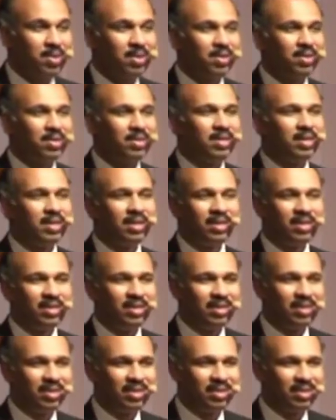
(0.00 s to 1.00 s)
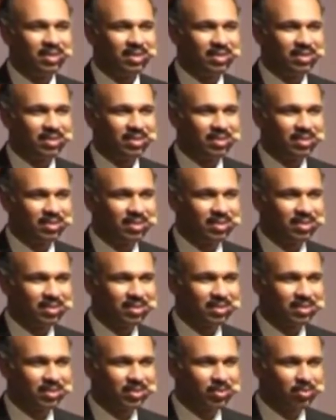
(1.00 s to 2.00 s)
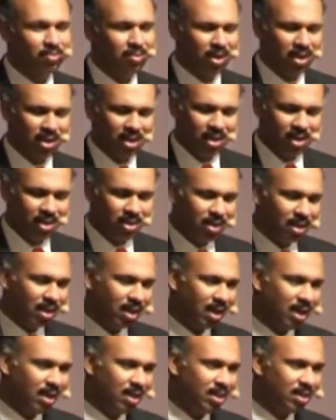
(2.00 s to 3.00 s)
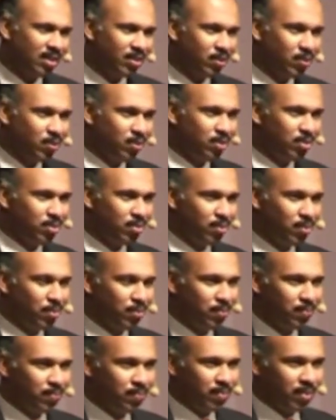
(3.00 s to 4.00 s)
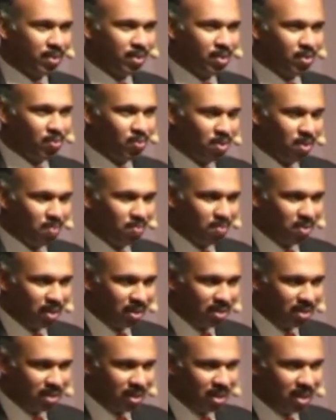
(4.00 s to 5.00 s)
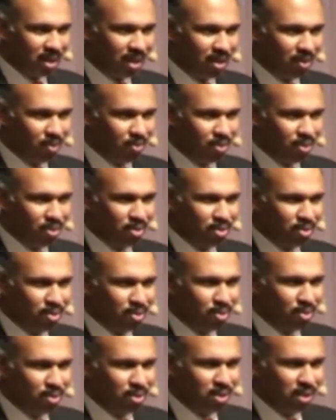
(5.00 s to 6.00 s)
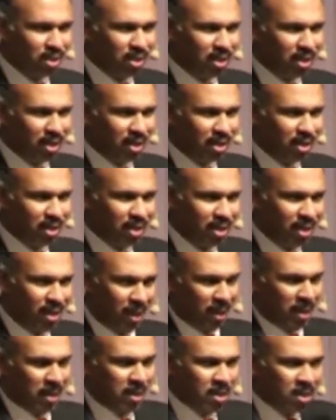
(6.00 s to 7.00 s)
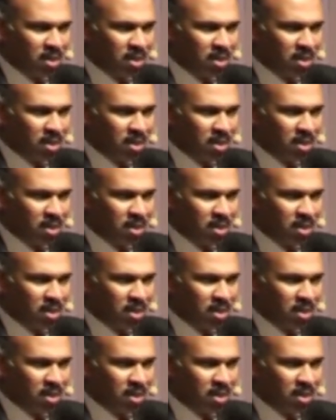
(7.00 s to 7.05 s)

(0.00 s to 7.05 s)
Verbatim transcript: அமர்ந்திருந்து வேற எந்த காரியத்தை குறித்தும் உங்கள் பிரச்சனைகளை குறித்து யோசிக்கிறதை